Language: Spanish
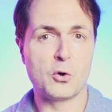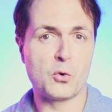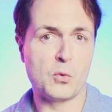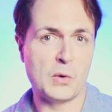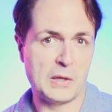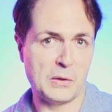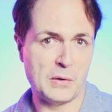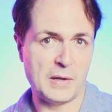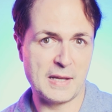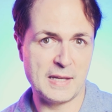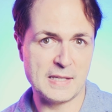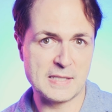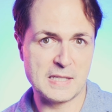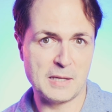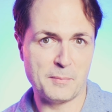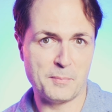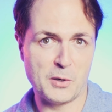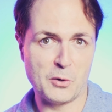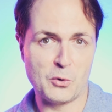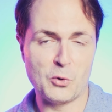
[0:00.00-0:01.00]
o cuando alguien
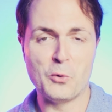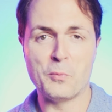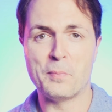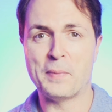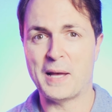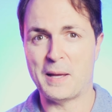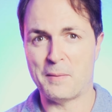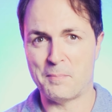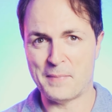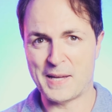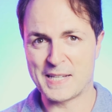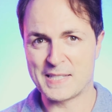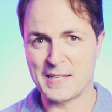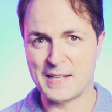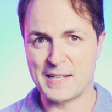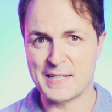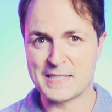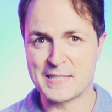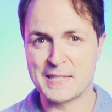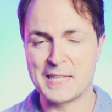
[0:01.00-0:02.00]
se preocupa más
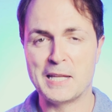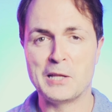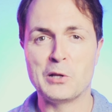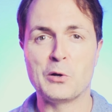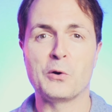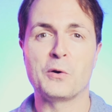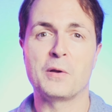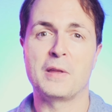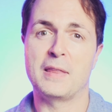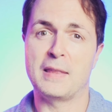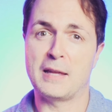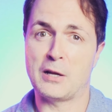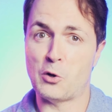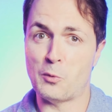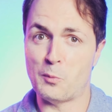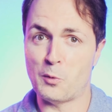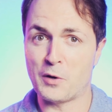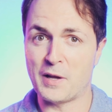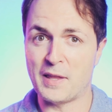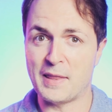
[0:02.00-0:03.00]
del estilo y de
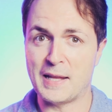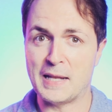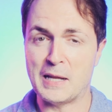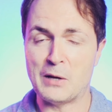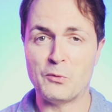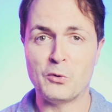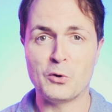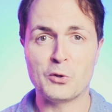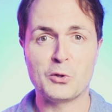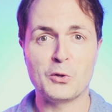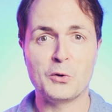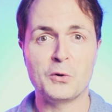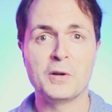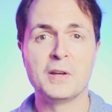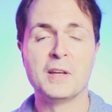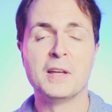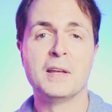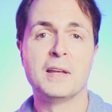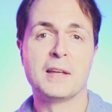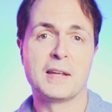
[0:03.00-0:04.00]
cómo queda en la foto
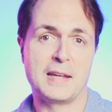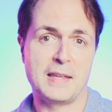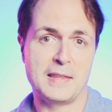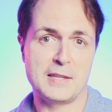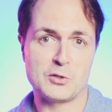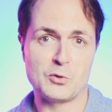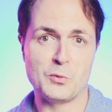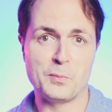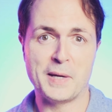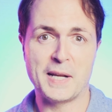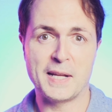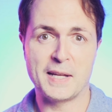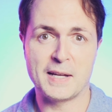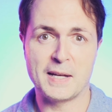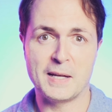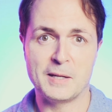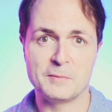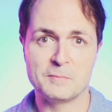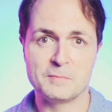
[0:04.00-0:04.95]
que de su pareja.